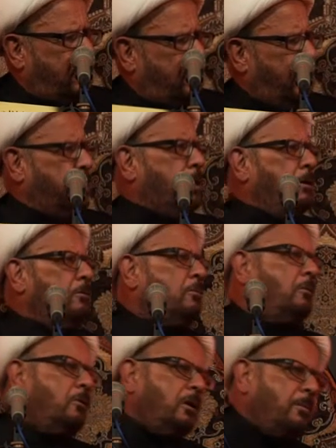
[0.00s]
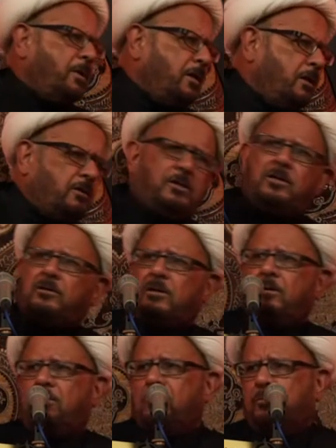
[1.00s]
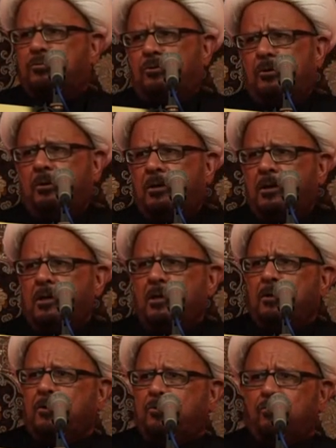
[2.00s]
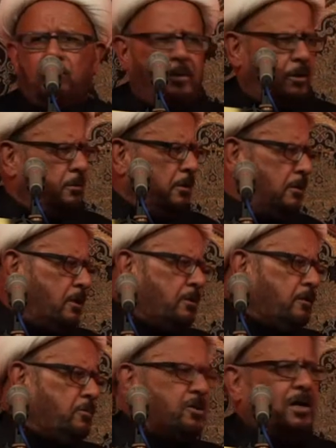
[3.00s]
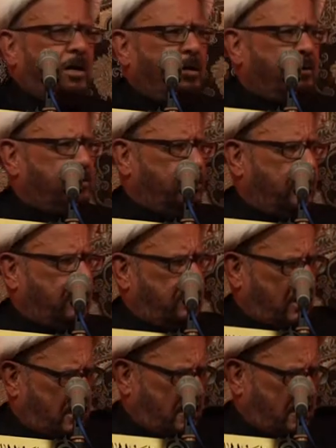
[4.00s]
لكن لو لولا مدينه عيسى لو بتروح تولي تقدر تمشي على رجليك لكن